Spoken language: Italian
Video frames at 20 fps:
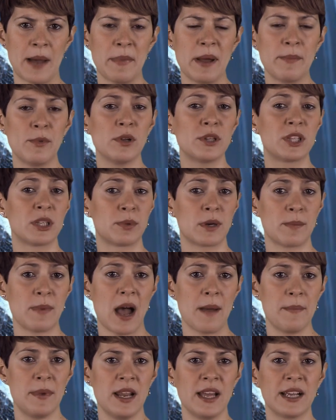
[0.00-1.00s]
ma è molto
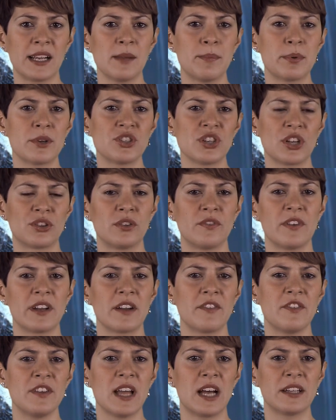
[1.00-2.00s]
probabile che il progetto
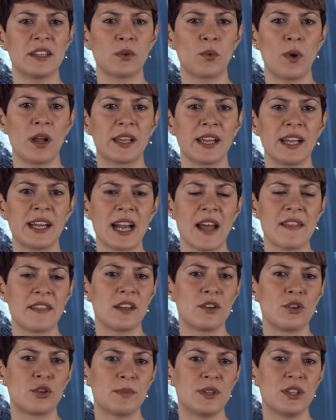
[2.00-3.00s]
verrà affidato a qualche
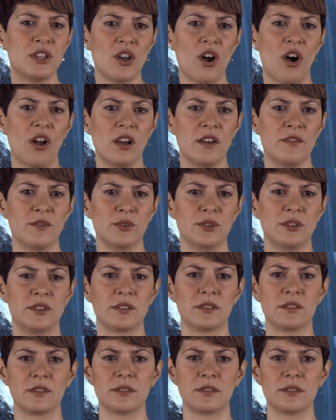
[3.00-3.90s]
grande nome di Hollywood.